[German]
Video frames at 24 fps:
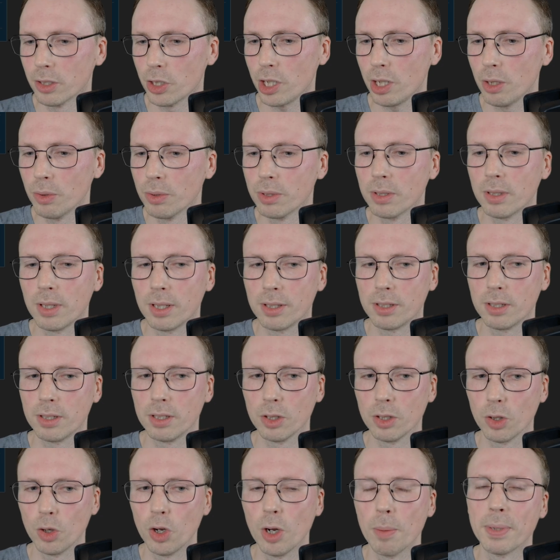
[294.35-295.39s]
schauen, dass
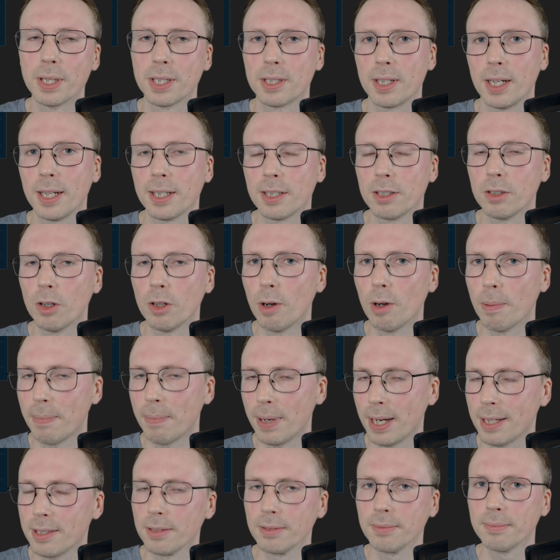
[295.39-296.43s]
die Räumlichkeiten auch
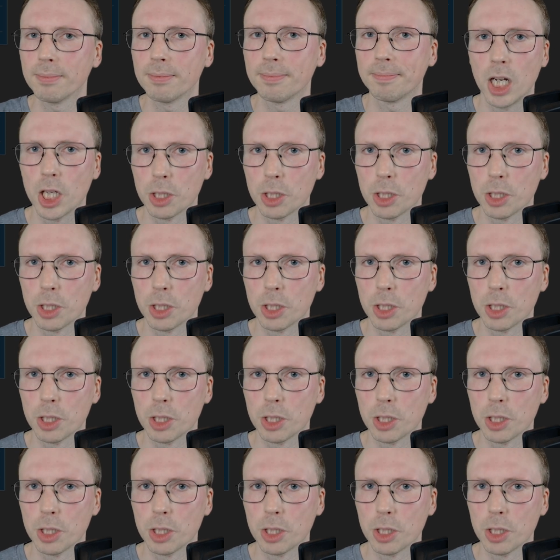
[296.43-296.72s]
passen.